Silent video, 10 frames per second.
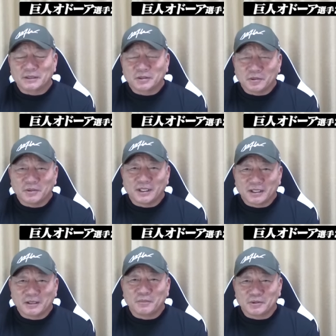まあ、そん
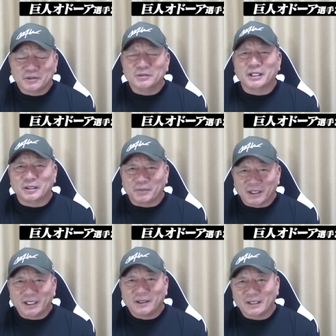な気もするけども
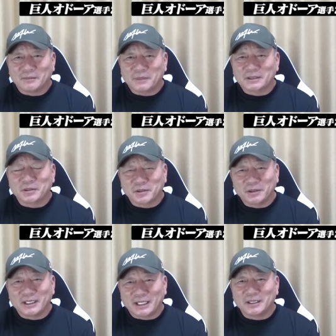ね、まあ、それよ
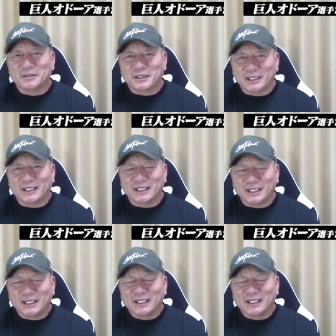り何より